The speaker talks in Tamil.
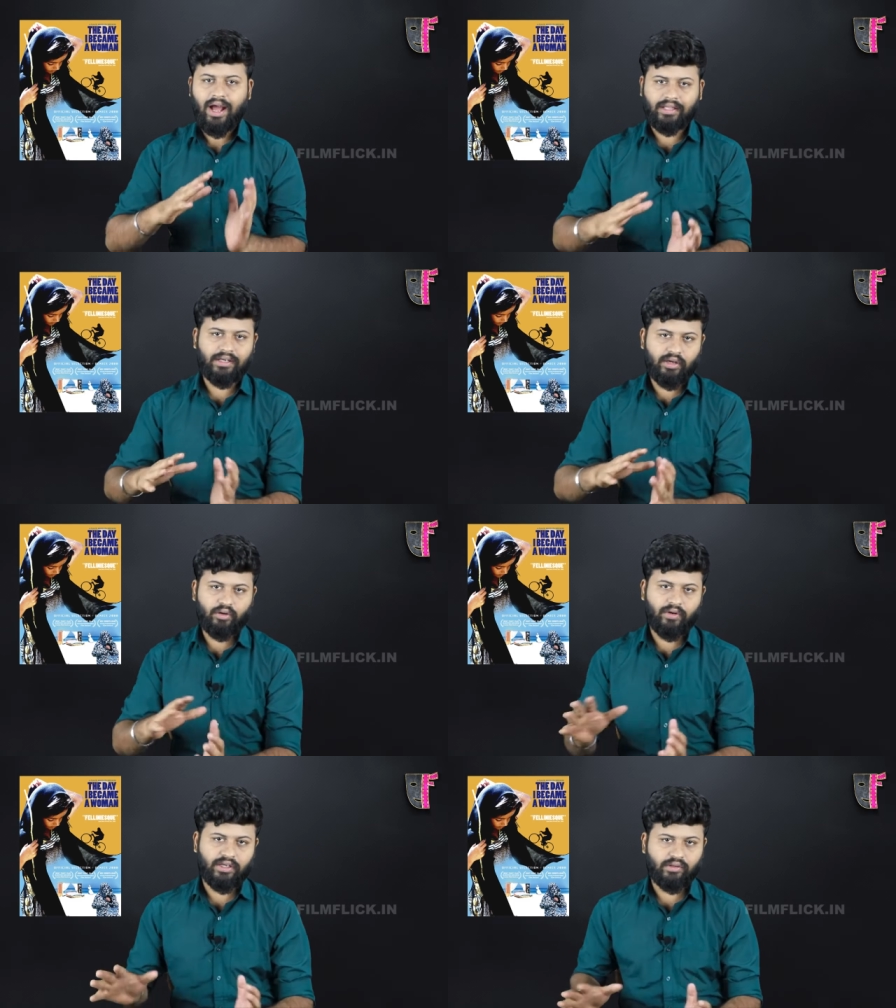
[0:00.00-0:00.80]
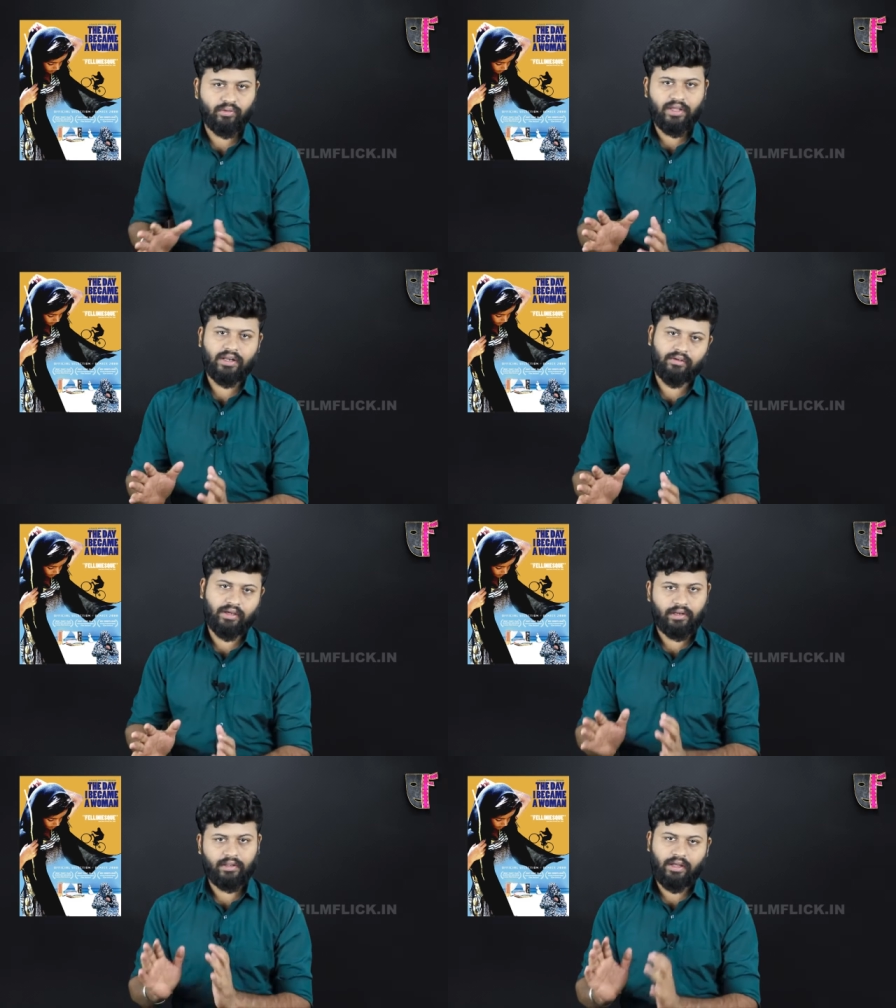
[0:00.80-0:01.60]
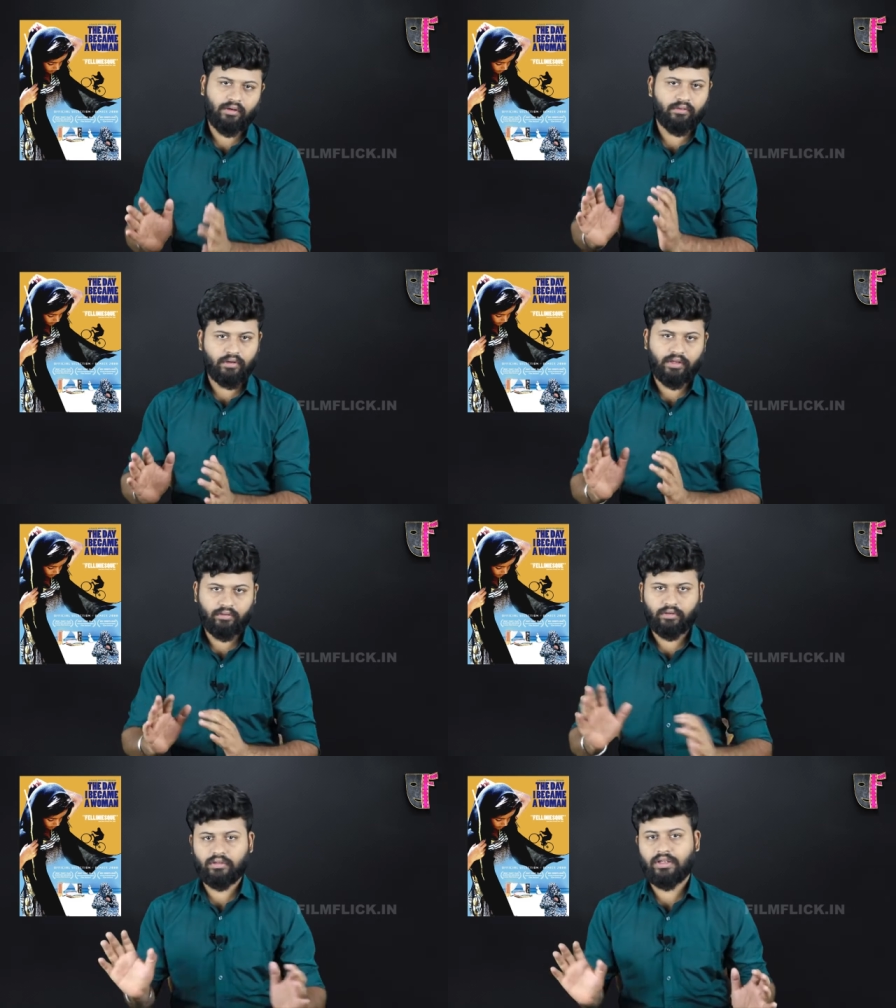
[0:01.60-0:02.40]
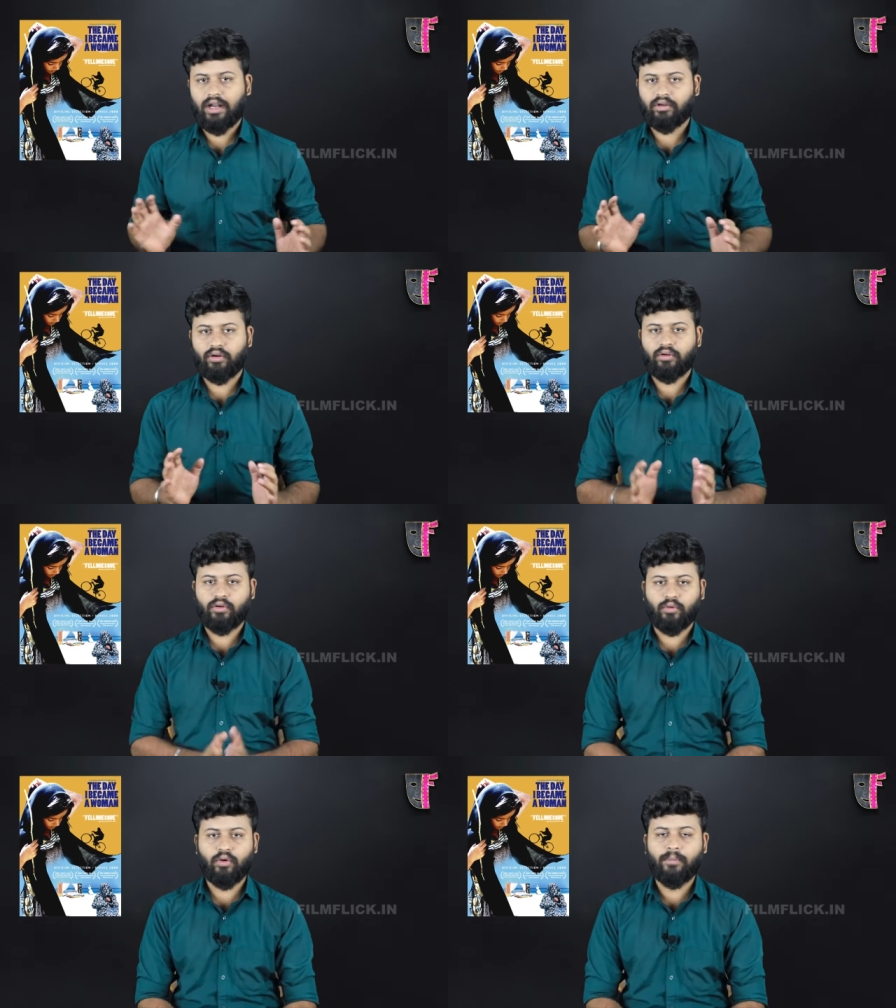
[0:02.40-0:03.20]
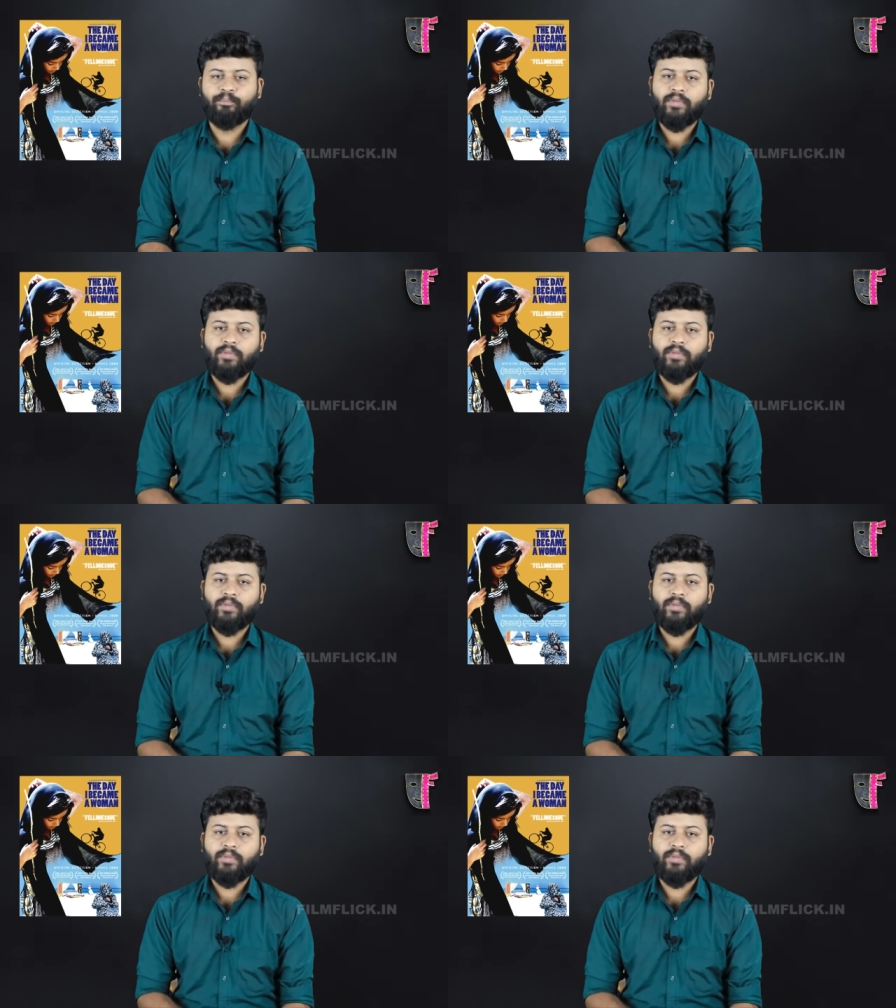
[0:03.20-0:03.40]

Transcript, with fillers: அதுலேயே ஒரு வட்டத்துக்குள்ளே இருக்க வைக்கிறது தான் அவங்களுடைய ஒரு அந்த நாட்டோடைய ஒரு ரூல்